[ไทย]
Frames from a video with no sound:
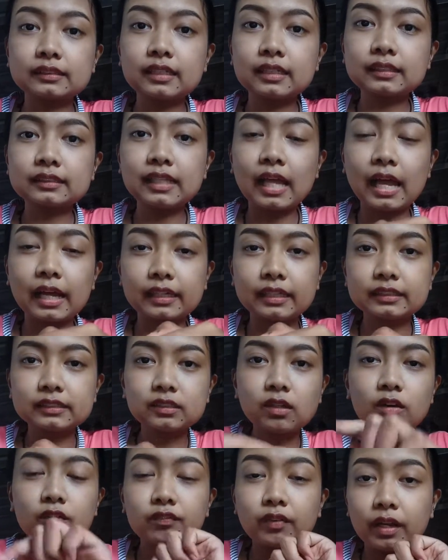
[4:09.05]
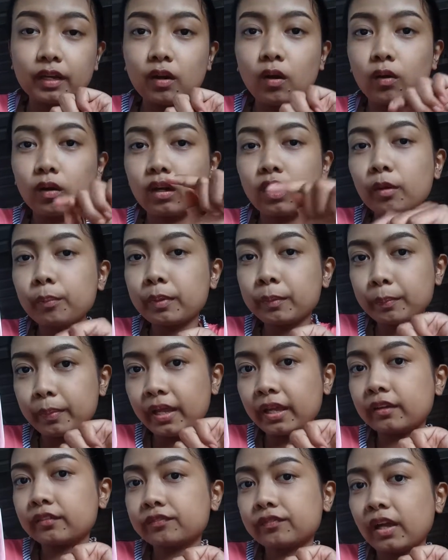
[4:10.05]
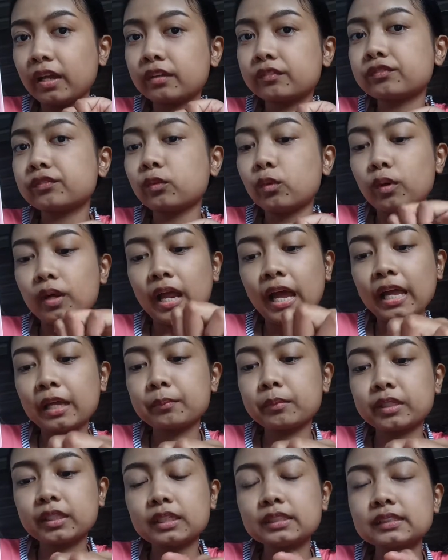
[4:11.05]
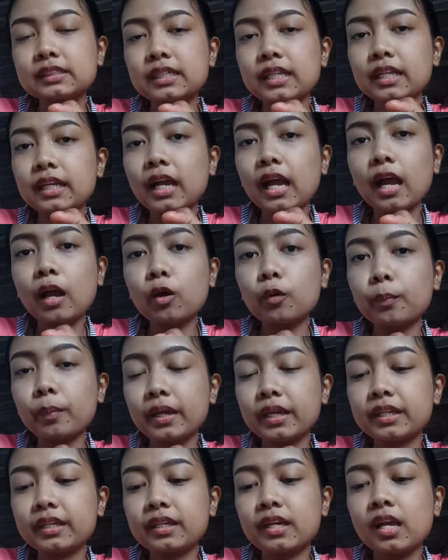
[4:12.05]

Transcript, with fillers: ต่างๆในซอกฟันออกแล้วเราไปแปรงฟันฟูอะไรมันก็จะได้เข้าไป